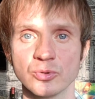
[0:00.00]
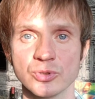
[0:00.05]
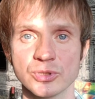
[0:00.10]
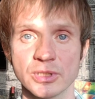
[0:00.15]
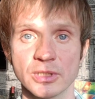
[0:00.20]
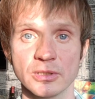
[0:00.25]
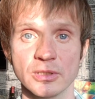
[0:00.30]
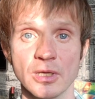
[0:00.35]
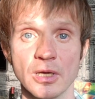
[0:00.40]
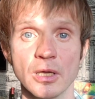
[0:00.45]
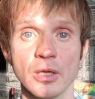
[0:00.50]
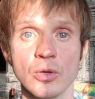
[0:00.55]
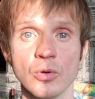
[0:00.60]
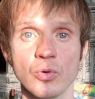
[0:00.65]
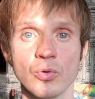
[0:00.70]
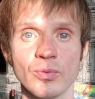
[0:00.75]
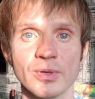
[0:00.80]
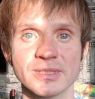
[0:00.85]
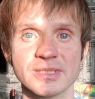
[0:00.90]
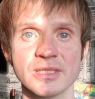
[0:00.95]
То есть когда
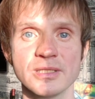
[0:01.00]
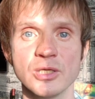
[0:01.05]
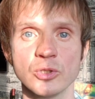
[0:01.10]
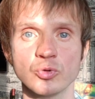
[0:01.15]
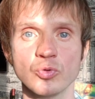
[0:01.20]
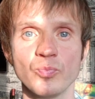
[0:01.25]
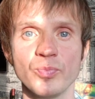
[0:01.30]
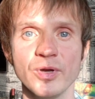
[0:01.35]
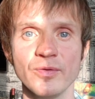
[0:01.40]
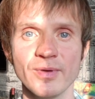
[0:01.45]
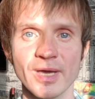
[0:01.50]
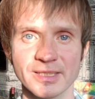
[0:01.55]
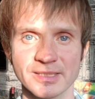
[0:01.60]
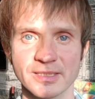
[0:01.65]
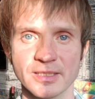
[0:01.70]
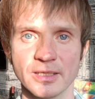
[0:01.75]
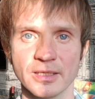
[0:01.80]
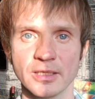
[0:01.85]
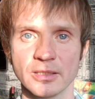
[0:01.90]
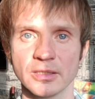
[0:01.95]
у вас нет
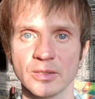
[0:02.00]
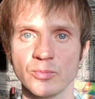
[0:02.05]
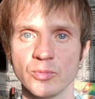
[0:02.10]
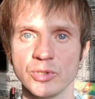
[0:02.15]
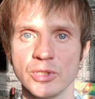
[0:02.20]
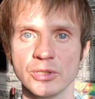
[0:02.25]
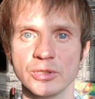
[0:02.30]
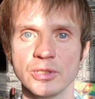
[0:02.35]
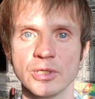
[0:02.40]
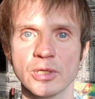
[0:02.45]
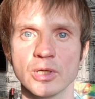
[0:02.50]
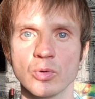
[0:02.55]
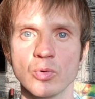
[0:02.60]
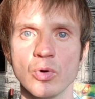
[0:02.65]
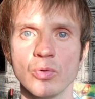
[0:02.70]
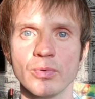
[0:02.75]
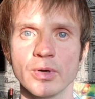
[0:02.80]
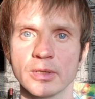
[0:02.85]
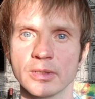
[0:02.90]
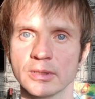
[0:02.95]
привязки к этому, нет
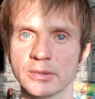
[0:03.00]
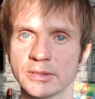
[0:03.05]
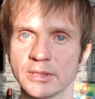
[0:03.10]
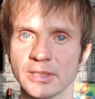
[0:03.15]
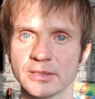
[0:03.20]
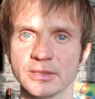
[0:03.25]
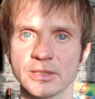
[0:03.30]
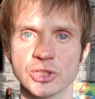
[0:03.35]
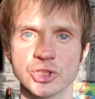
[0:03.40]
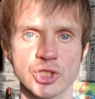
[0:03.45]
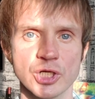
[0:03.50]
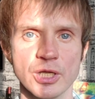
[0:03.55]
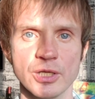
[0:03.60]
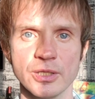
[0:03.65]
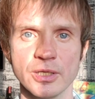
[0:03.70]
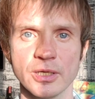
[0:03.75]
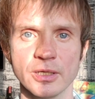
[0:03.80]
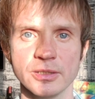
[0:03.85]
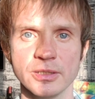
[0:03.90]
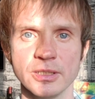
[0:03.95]
никакого
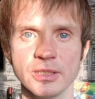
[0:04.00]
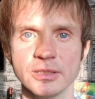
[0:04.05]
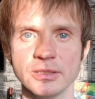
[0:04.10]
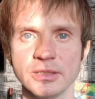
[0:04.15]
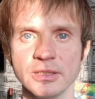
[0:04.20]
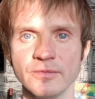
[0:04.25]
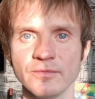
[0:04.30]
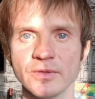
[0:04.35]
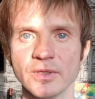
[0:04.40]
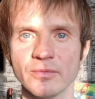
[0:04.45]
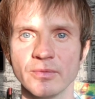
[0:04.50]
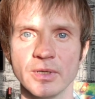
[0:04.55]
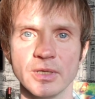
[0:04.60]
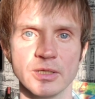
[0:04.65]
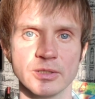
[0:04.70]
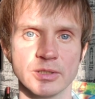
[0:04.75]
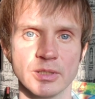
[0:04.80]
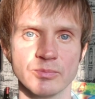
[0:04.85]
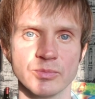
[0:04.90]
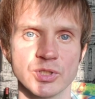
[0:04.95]
отношения негативного
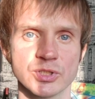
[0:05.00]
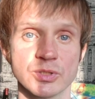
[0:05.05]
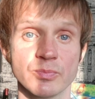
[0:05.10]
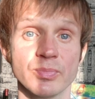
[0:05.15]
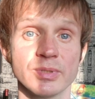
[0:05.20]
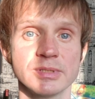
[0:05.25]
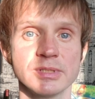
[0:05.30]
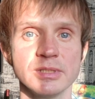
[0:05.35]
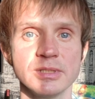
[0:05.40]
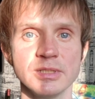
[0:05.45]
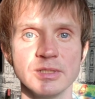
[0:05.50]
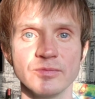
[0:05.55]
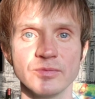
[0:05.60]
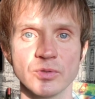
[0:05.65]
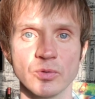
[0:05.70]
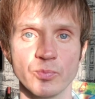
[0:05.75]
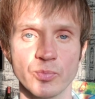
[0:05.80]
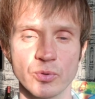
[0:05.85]
или там даже позитивного,